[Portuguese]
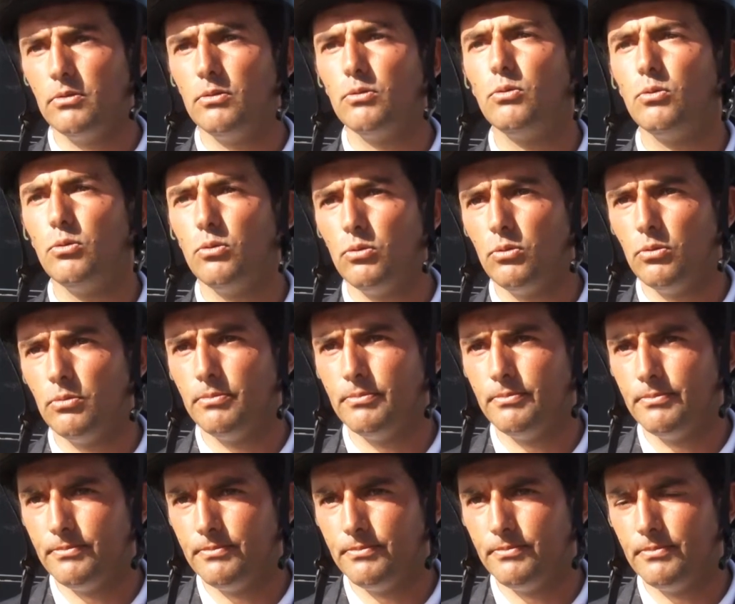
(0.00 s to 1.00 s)
O,
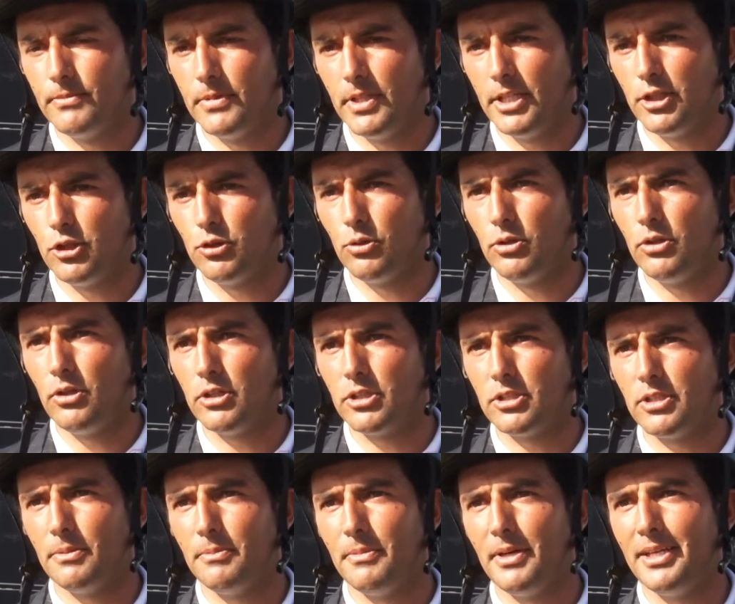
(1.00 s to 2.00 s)
em
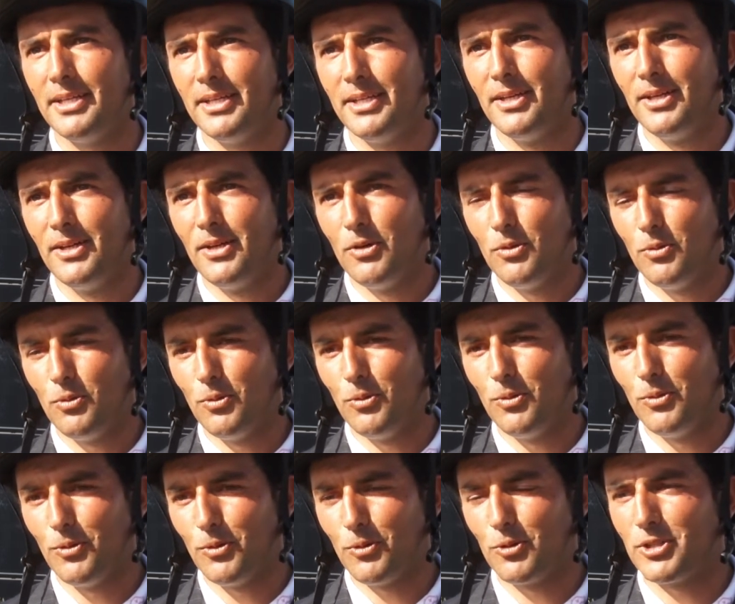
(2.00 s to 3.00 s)
Júniores também
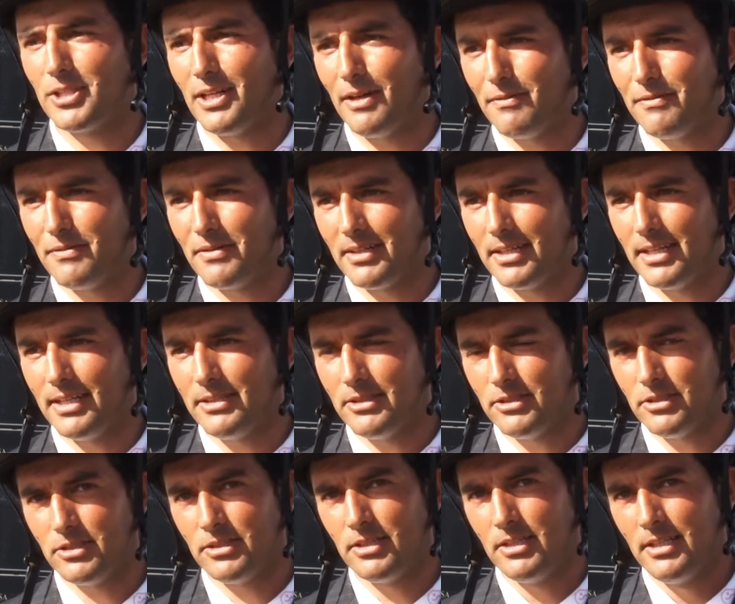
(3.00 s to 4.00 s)
o, Gustavo
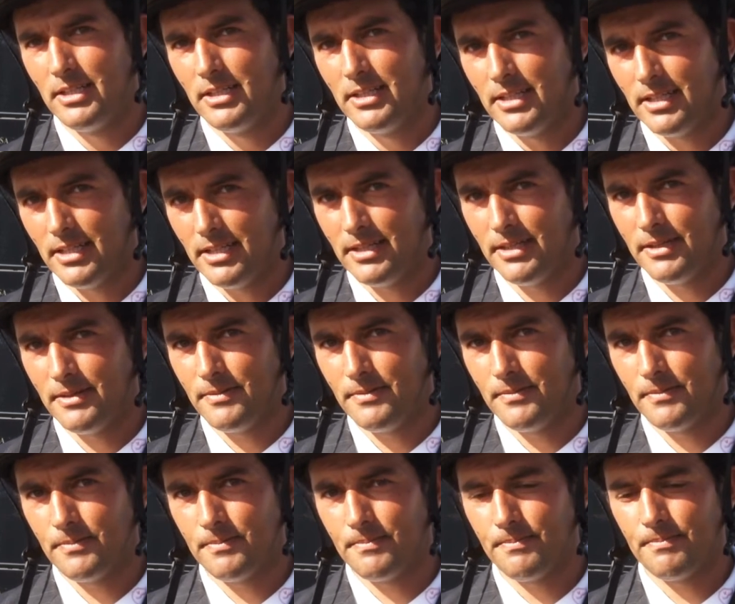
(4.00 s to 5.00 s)
Fernandes. Um,
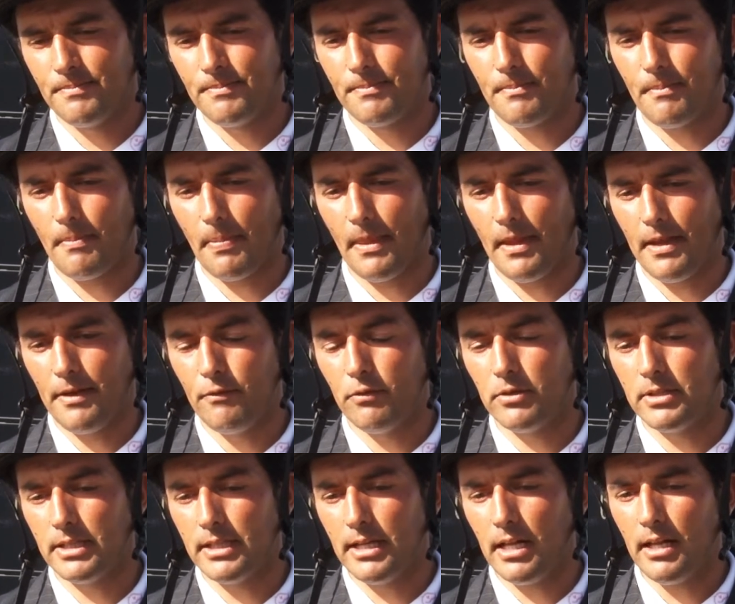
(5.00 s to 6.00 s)
ehm, e
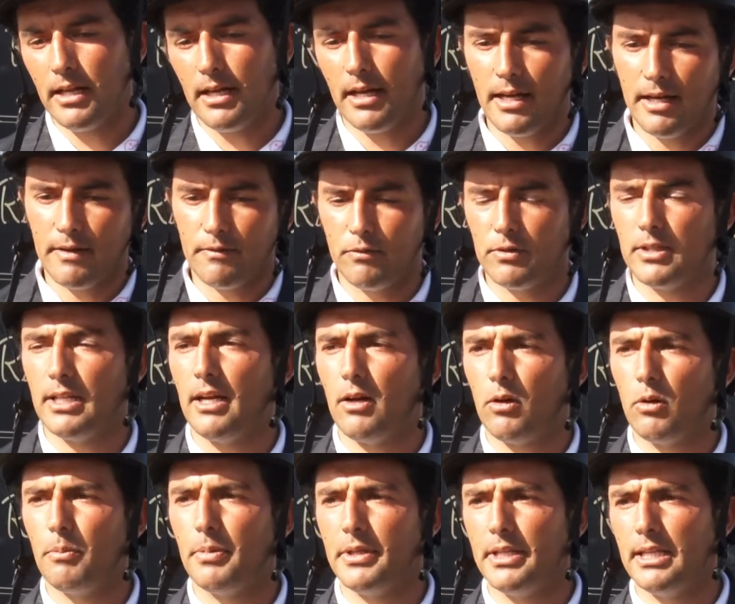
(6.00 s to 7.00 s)
vou, ter a, vou estar a
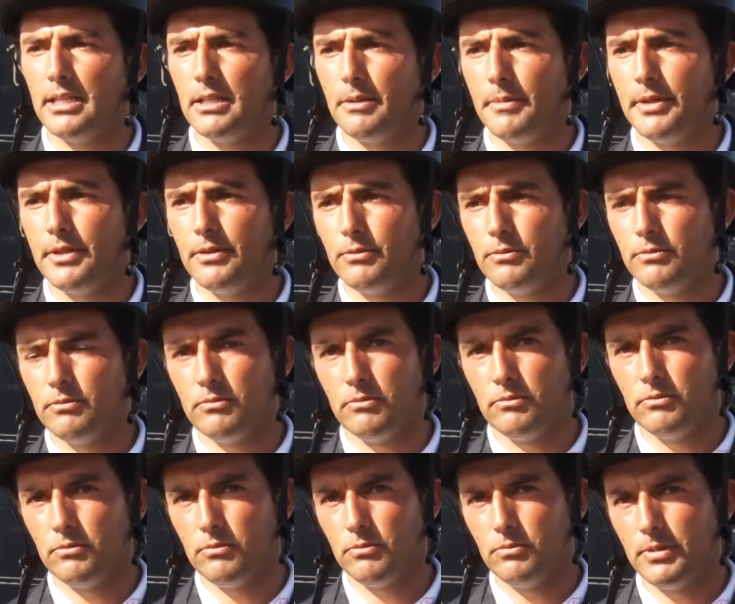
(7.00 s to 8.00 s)
acompanhar também
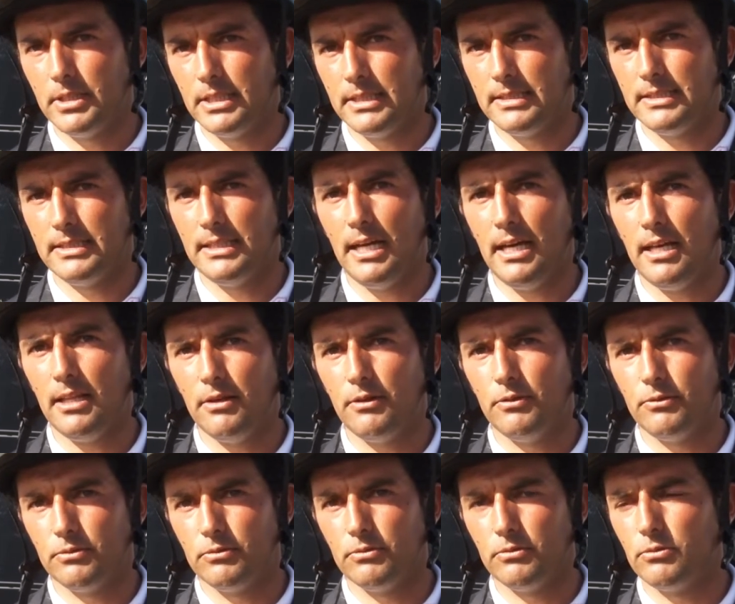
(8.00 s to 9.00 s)
um iniciado
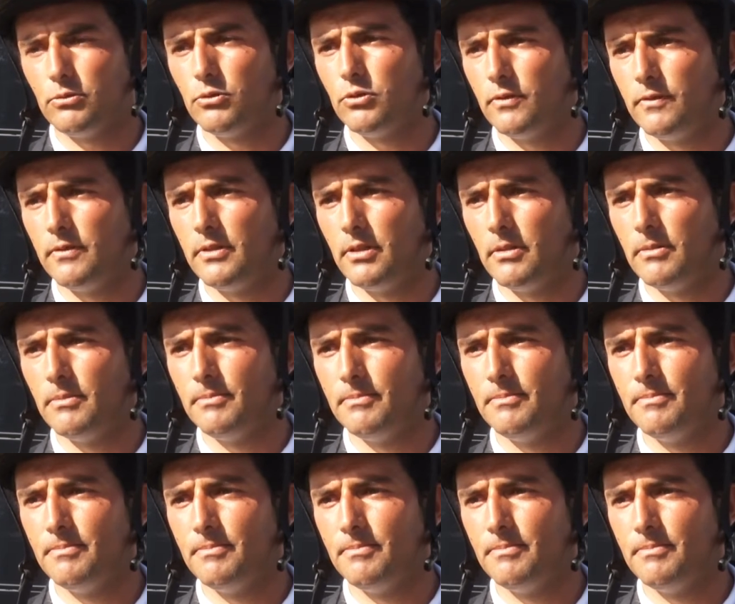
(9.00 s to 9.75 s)
e um juvenil.